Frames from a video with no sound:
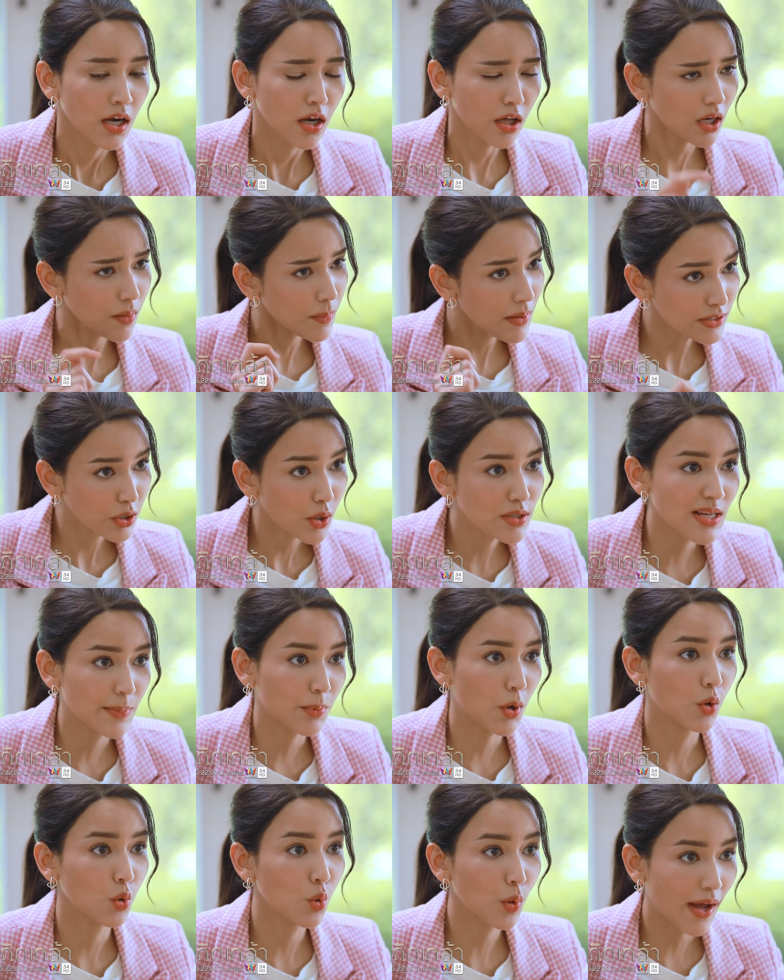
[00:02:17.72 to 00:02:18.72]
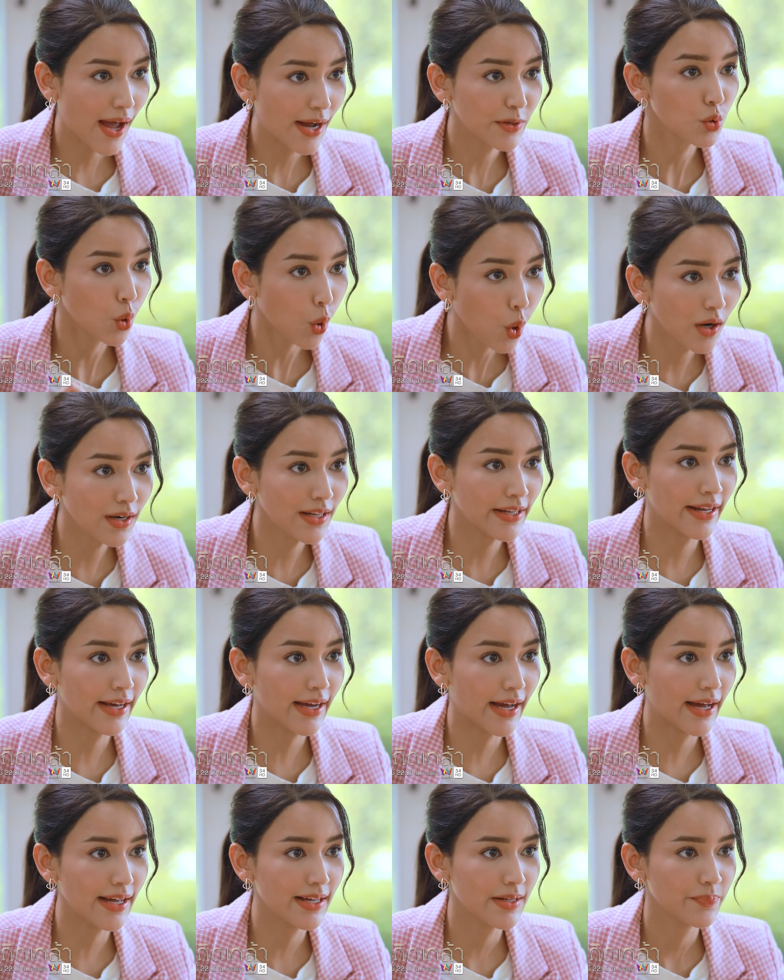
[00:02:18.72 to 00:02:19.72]
แล้วก็เบอร์โทรศัพท์ของลูกค้าทุกคนเลย
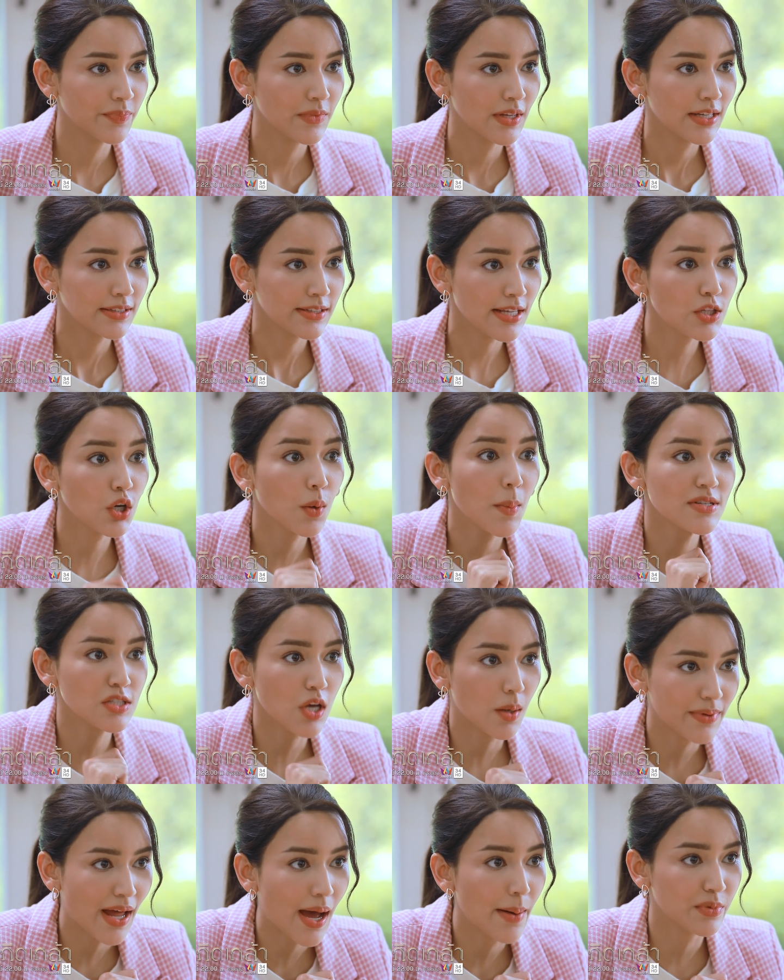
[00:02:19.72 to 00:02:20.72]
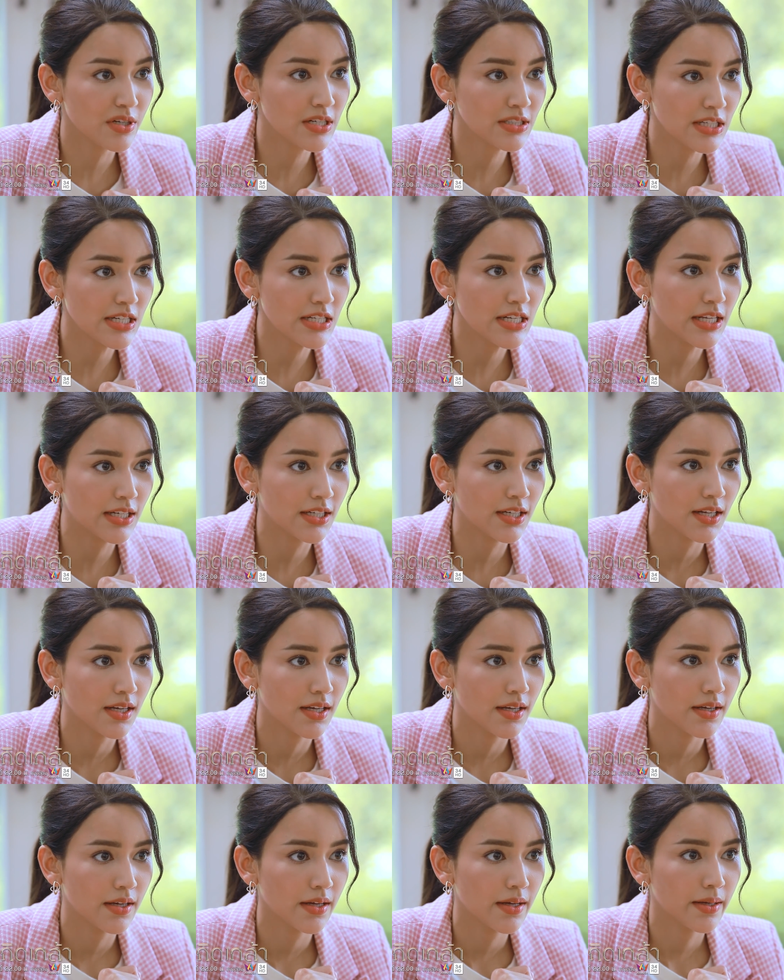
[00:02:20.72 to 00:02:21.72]
นะคะ ที่โทรมาสอบถามเรื่องที่ดิน
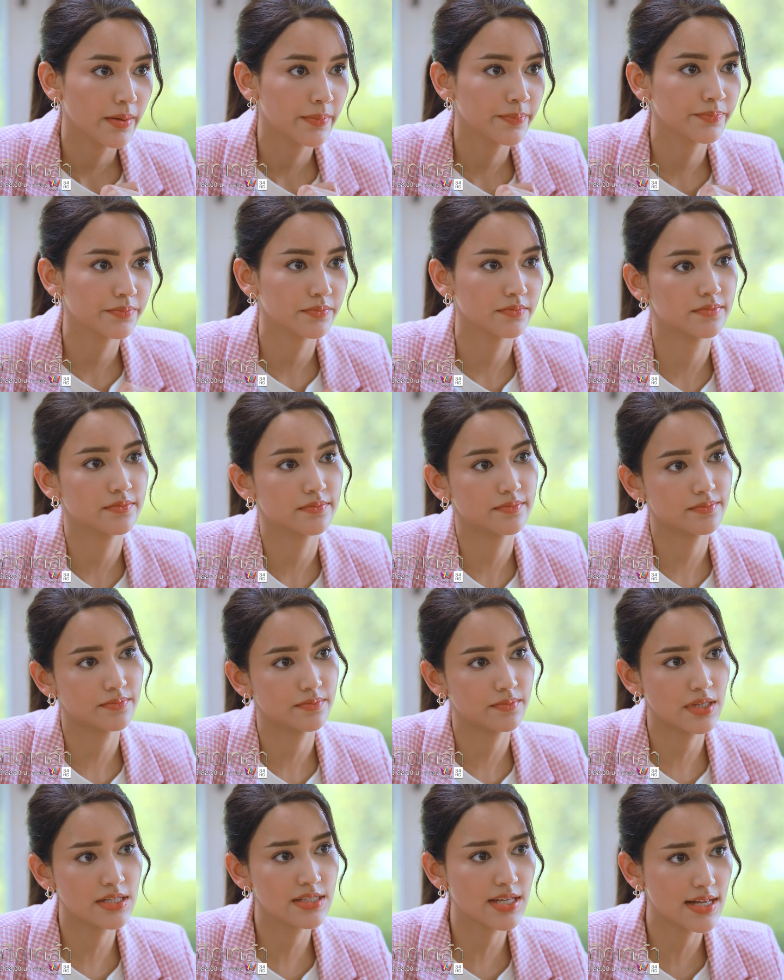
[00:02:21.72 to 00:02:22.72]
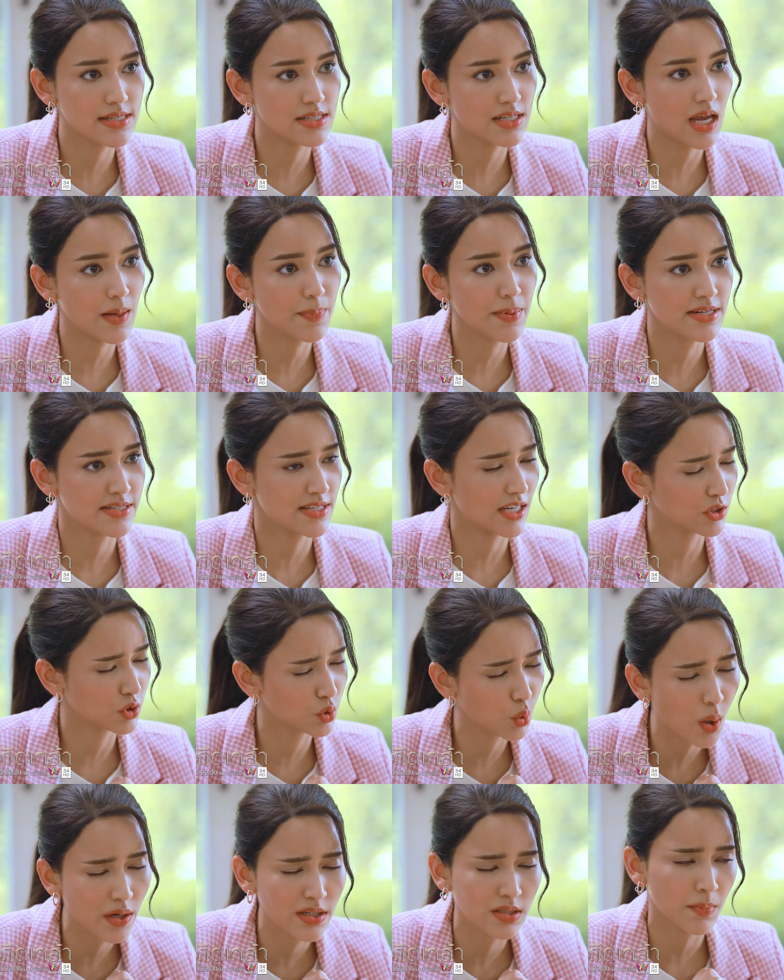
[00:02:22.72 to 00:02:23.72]
พี่ชาร์ตจะให้ผิดสัก
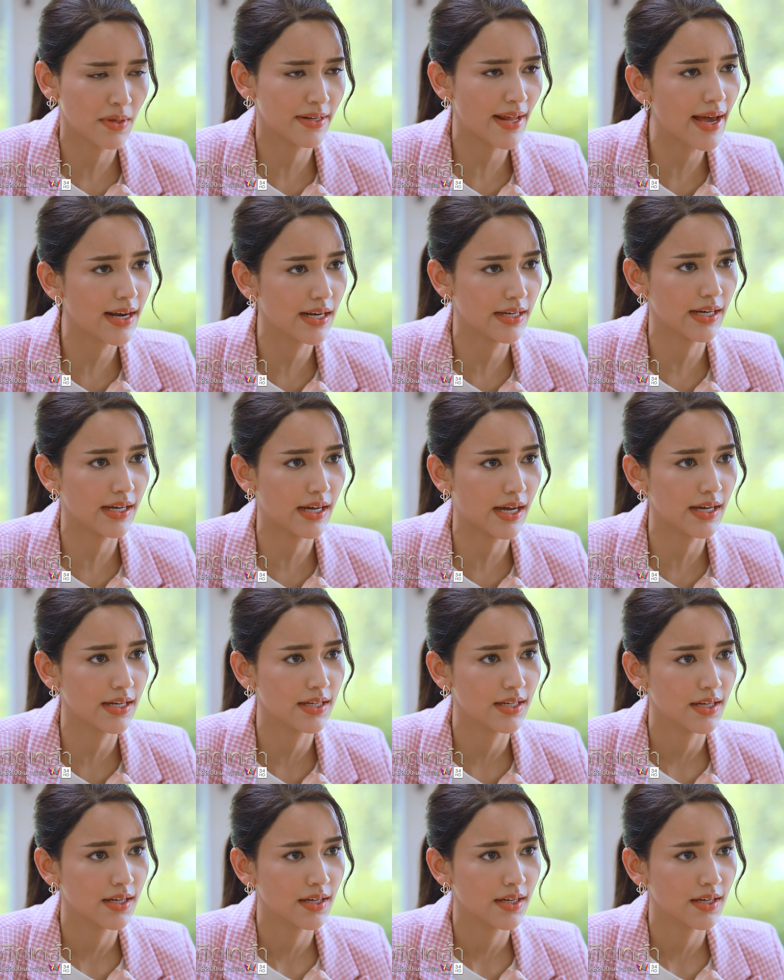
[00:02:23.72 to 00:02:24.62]
ตัวหนึ่งไม่ได้เลยนะคะ